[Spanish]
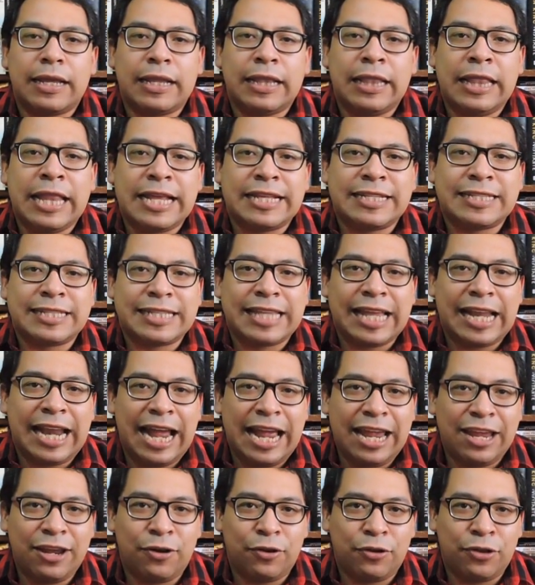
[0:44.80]
Les
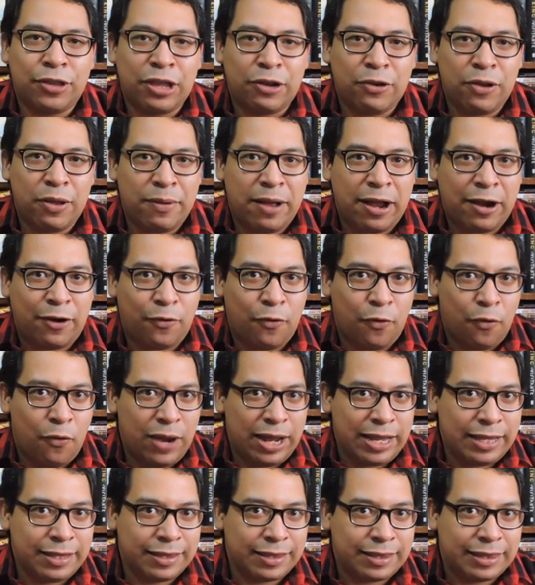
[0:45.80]
traigo de nueva
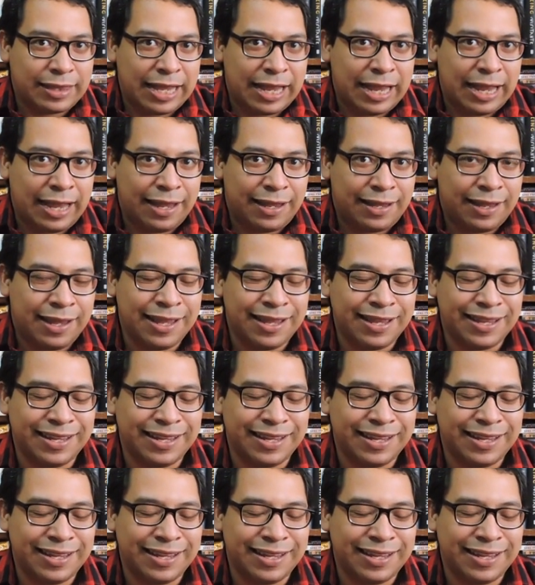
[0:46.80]
cuenta.